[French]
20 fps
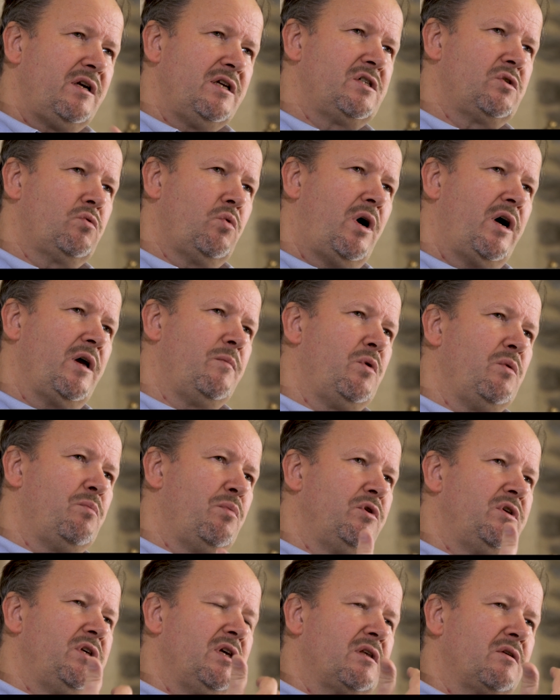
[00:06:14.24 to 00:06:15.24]
l'histoire et puis
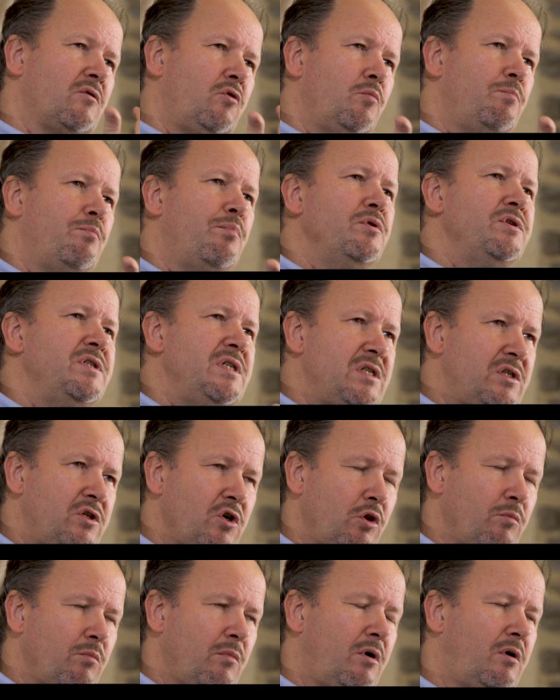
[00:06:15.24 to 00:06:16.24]
peut-être le
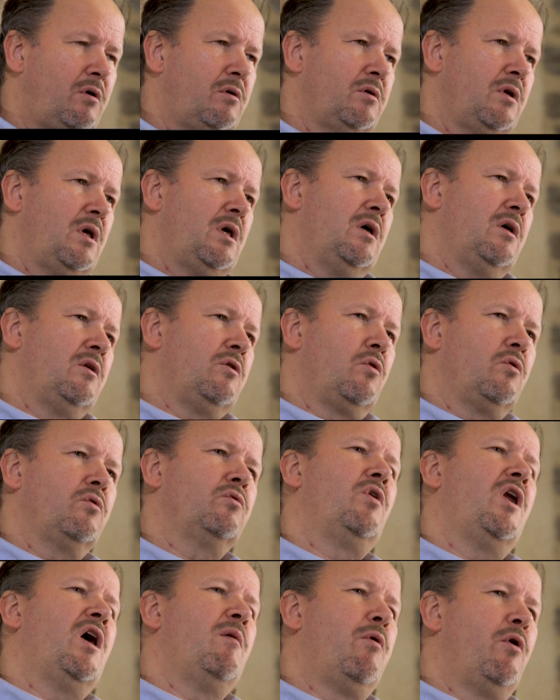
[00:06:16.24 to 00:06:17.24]
positionnement donc
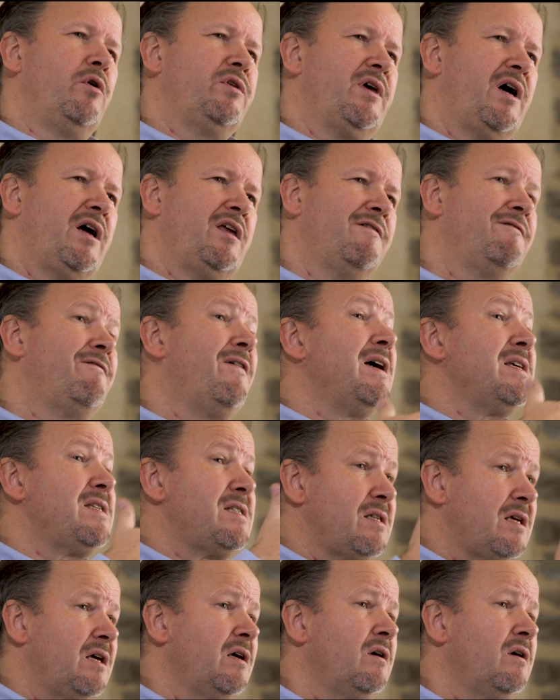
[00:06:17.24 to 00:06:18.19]
de la Bretagne face